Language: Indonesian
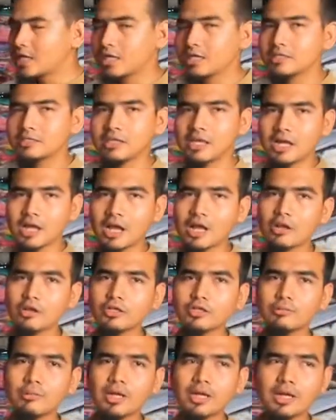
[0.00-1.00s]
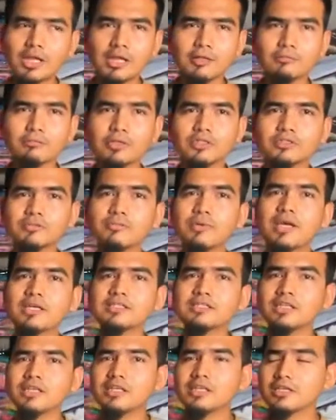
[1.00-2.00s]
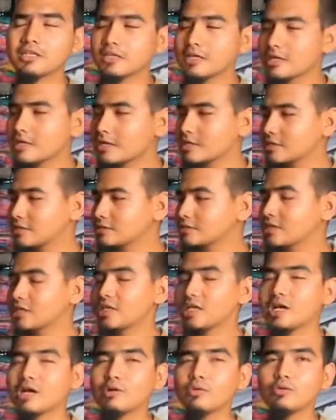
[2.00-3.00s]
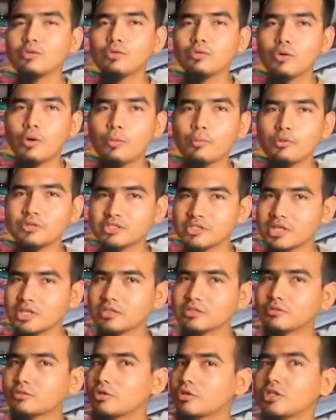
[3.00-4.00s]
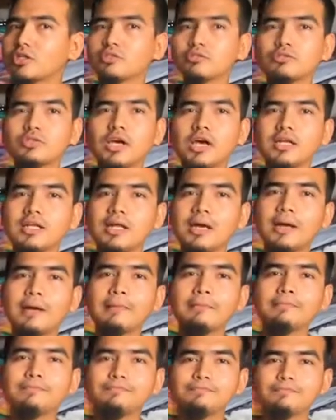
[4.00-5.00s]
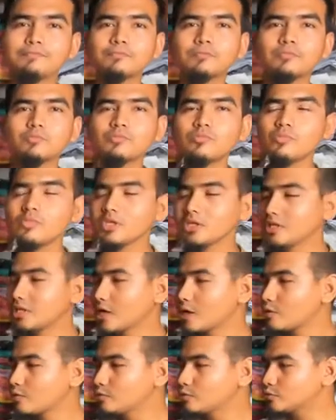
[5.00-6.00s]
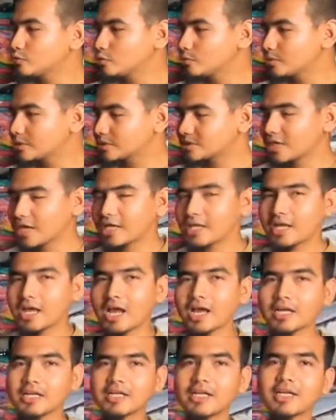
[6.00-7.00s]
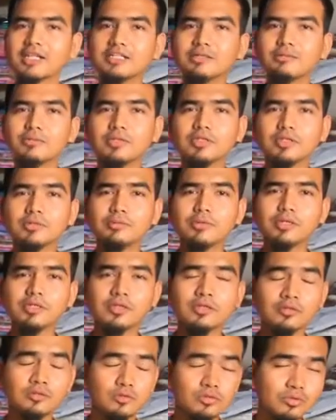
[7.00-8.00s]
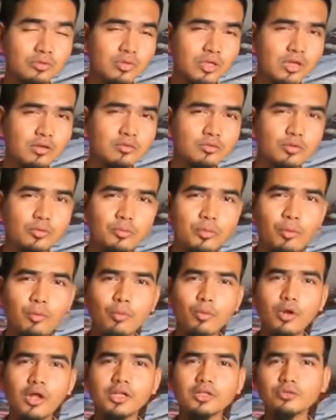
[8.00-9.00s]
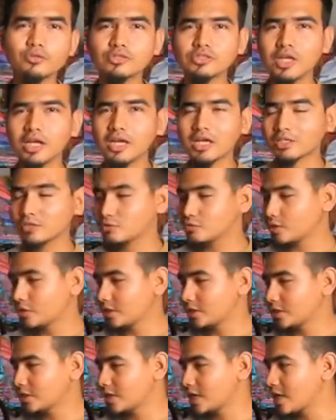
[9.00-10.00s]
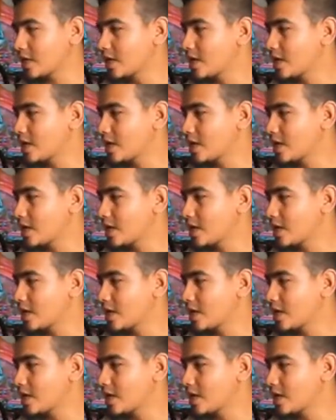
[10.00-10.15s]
Nah, kalau di marketplace biasanya kencana ungu official store-nya sudah ada. Nah, untuk bersaing harga teman-teman tentunya untuk pemula itu sangat sulit ya.